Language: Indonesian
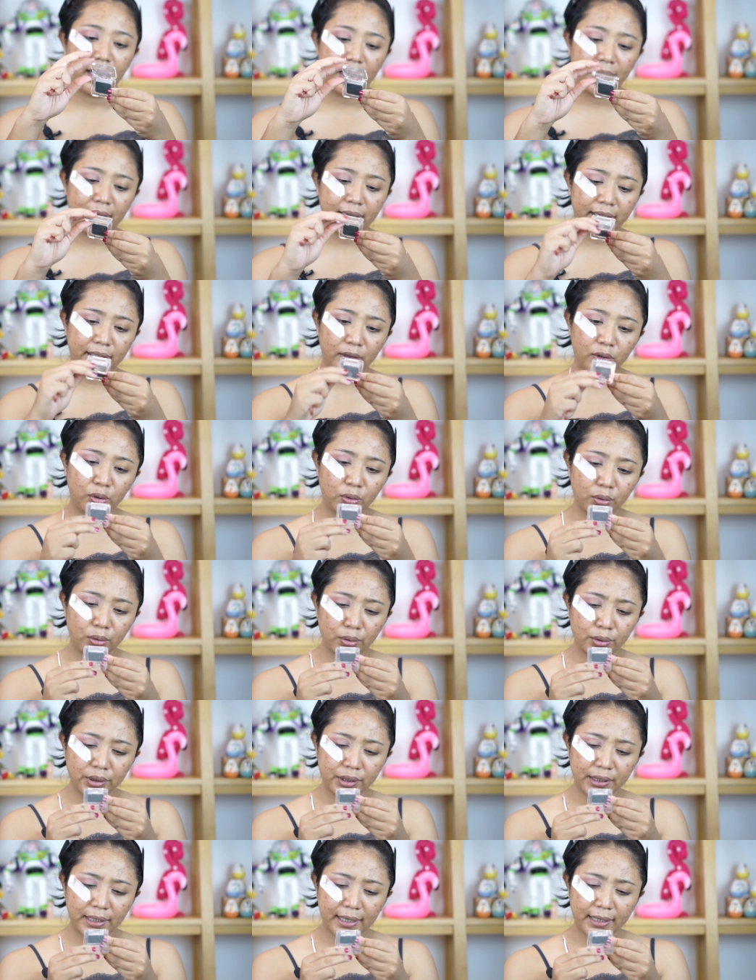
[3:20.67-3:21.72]
Ini
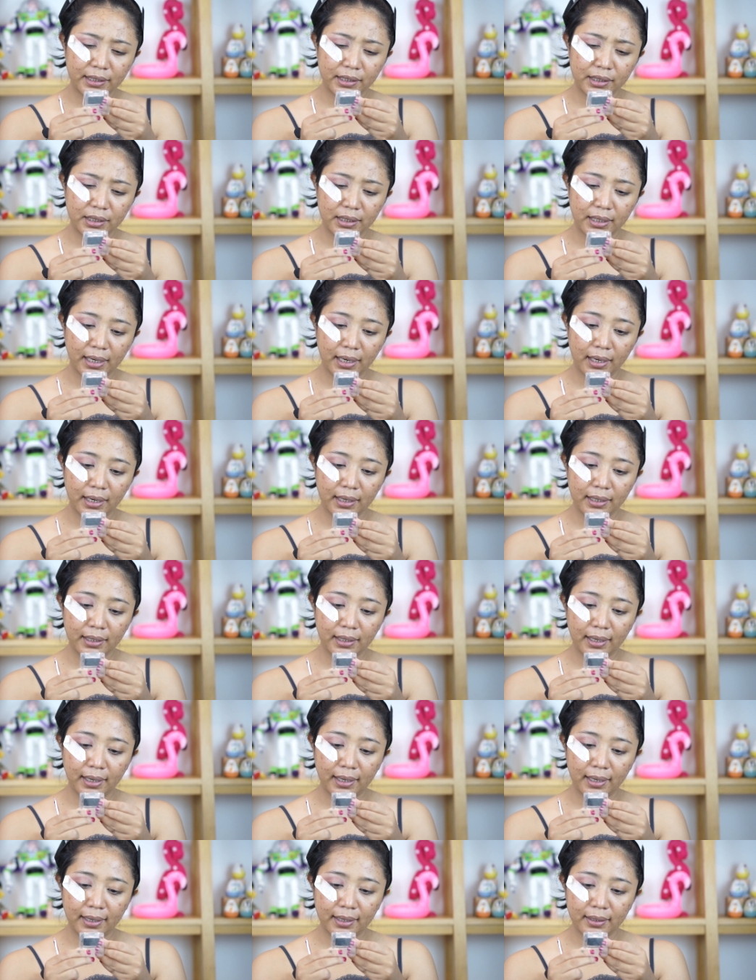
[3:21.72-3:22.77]
tuh shades-nya
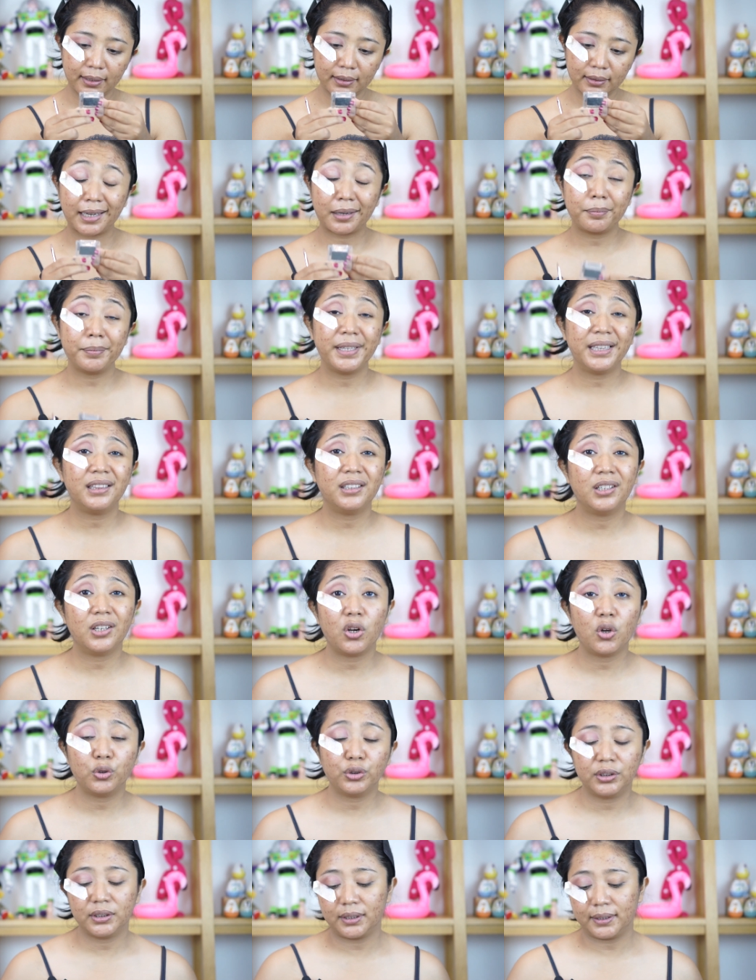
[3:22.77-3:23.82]
yang Kermit
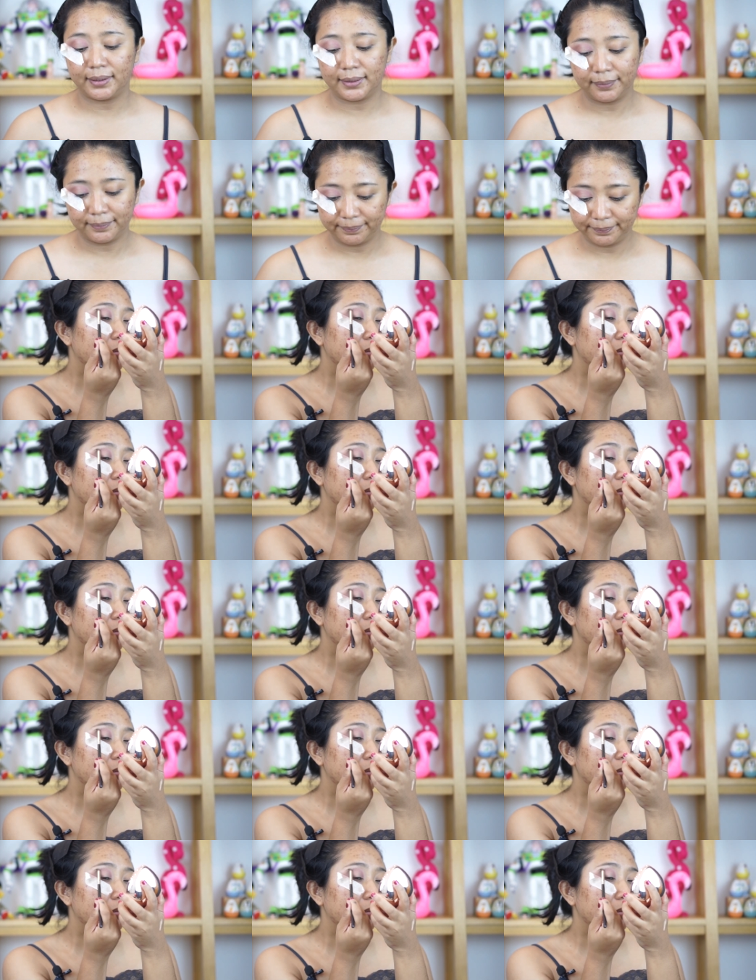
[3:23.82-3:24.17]
Closer.